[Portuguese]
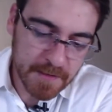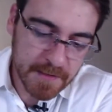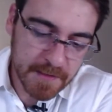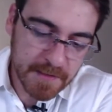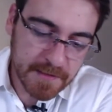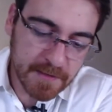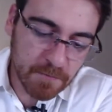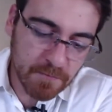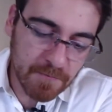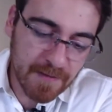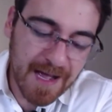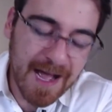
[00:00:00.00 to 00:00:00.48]

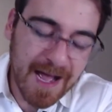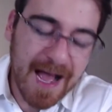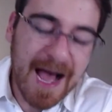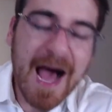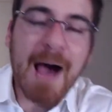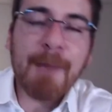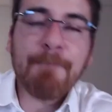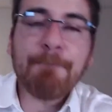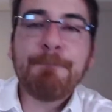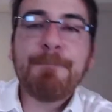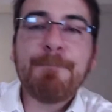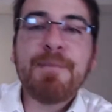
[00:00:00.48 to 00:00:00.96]
Então,
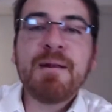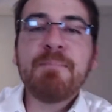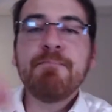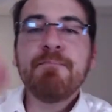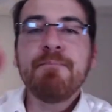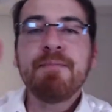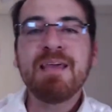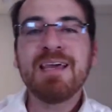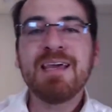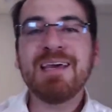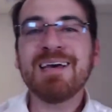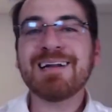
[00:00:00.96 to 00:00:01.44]
a
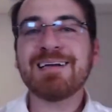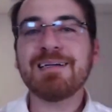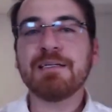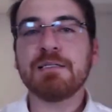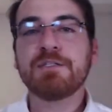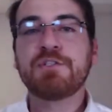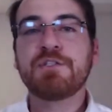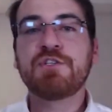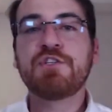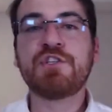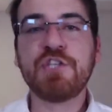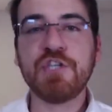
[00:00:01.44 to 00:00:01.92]
primeira
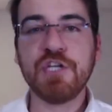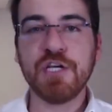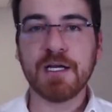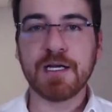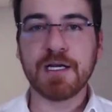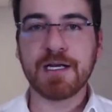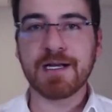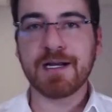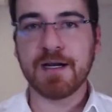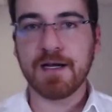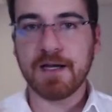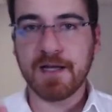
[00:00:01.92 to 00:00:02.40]

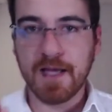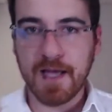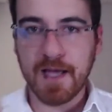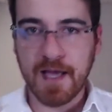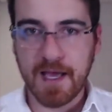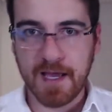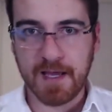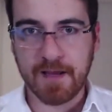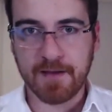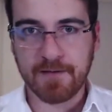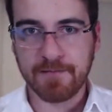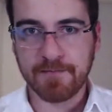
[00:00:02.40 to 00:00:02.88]
dica
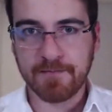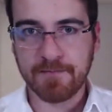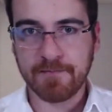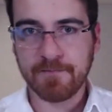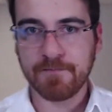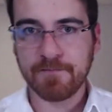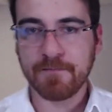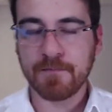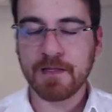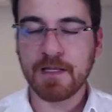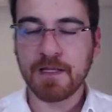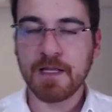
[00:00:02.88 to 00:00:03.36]
é:
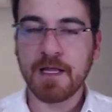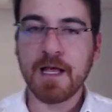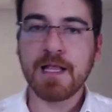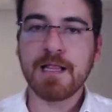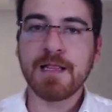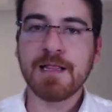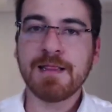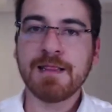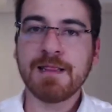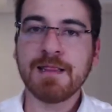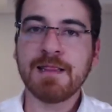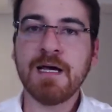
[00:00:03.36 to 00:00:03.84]

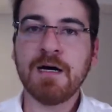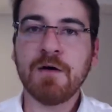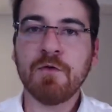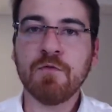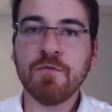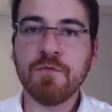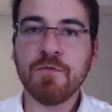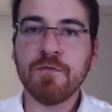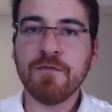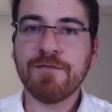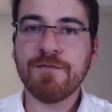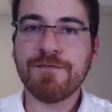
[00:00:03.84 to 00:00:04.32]

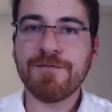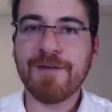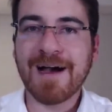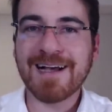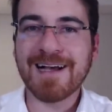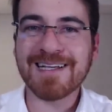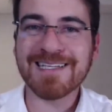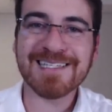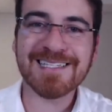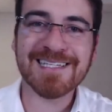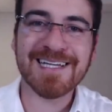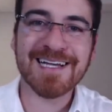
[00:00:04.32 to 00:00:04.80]
não
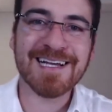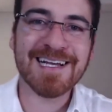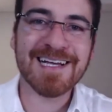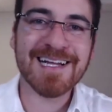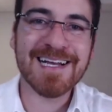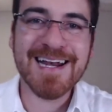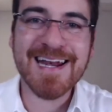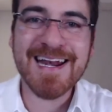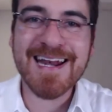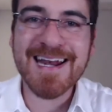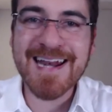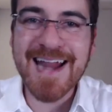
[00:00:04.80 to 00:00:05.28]

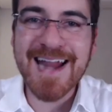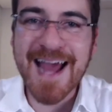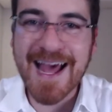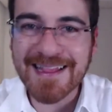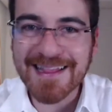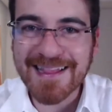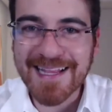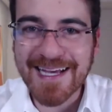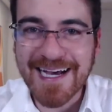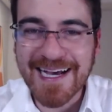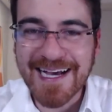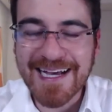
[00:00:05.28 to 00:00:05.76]
faça
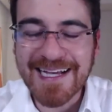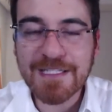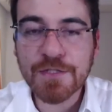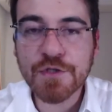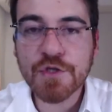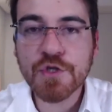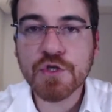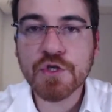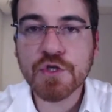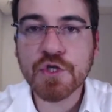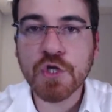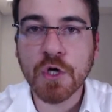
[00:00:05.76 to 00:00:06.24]
nada
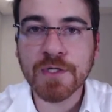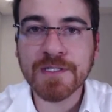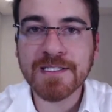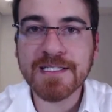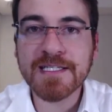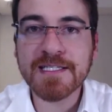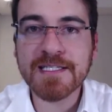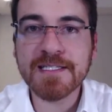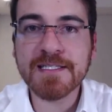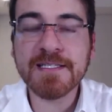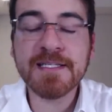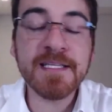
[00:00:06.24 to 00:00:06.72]

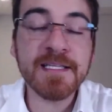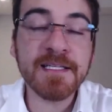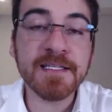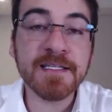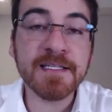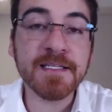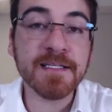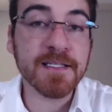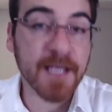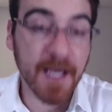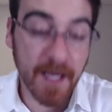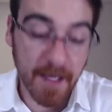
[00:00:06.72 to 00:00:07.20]

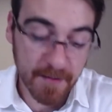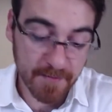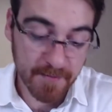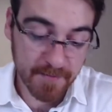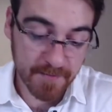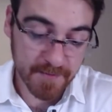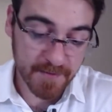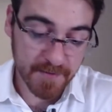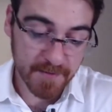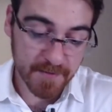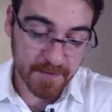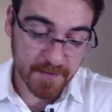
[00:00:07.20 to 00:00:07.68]
sozinha.
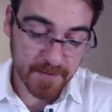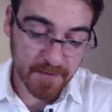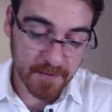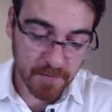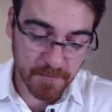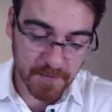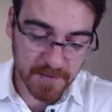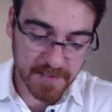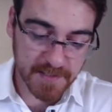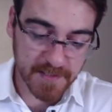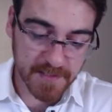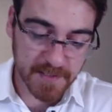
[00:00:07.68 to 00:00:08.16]

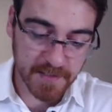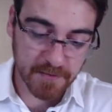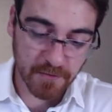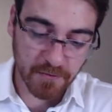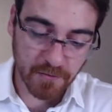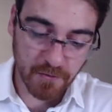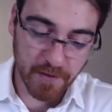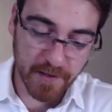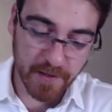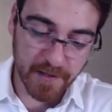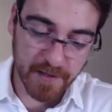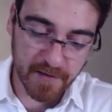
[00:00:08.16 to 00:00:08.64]
Como assim,
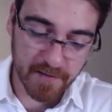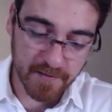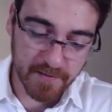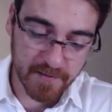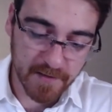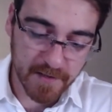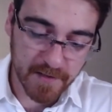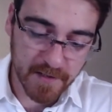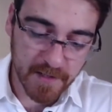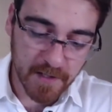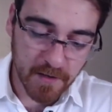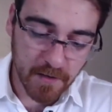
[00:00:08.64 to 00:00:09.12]
doutor Renan?
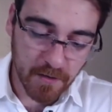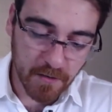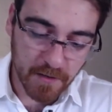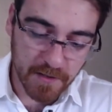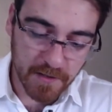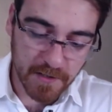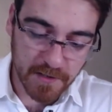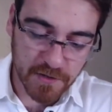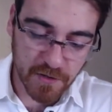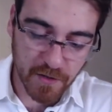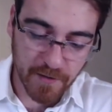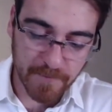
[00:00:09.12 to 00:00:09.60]

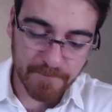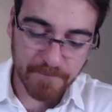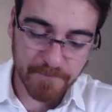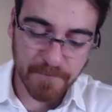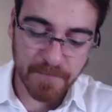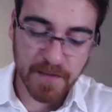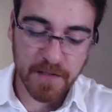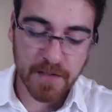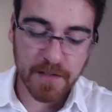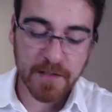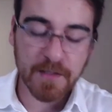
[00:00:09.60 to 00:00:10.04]
Olha só.